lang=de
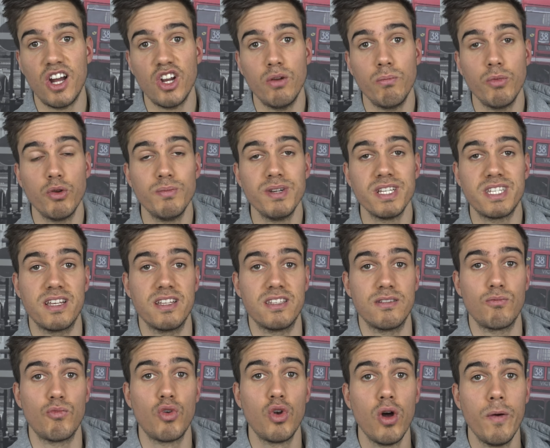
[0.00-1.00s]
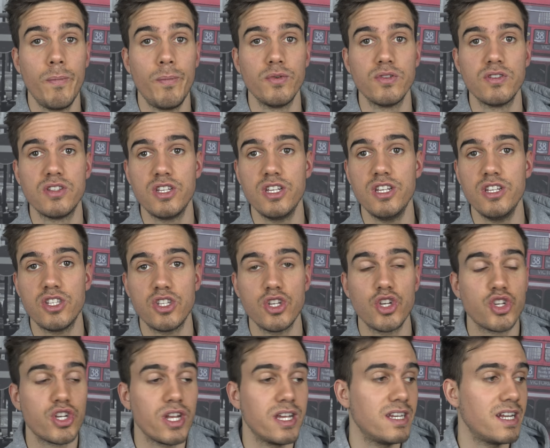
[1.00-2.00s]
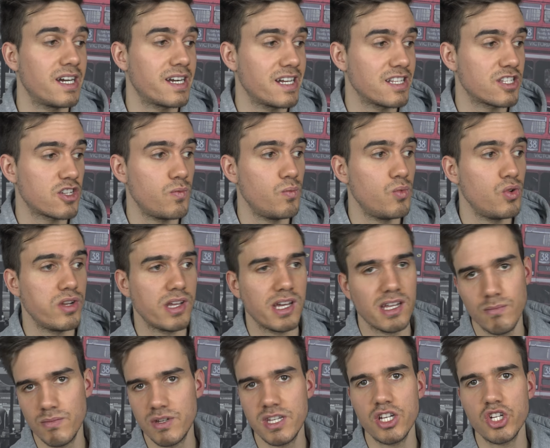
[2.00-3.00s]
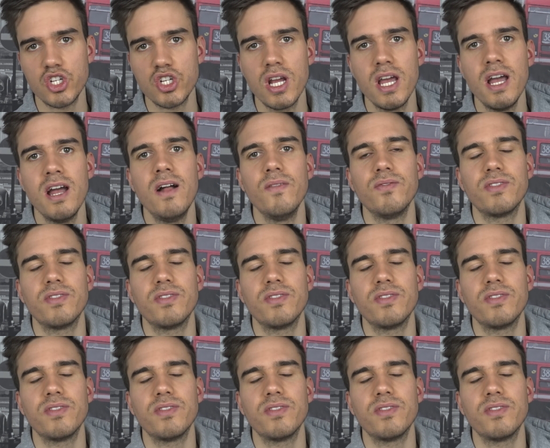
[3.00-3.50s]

Angenommen, du bist jetzt im Club und siehst, die stehen da ganz gemütlich an einem Tisch,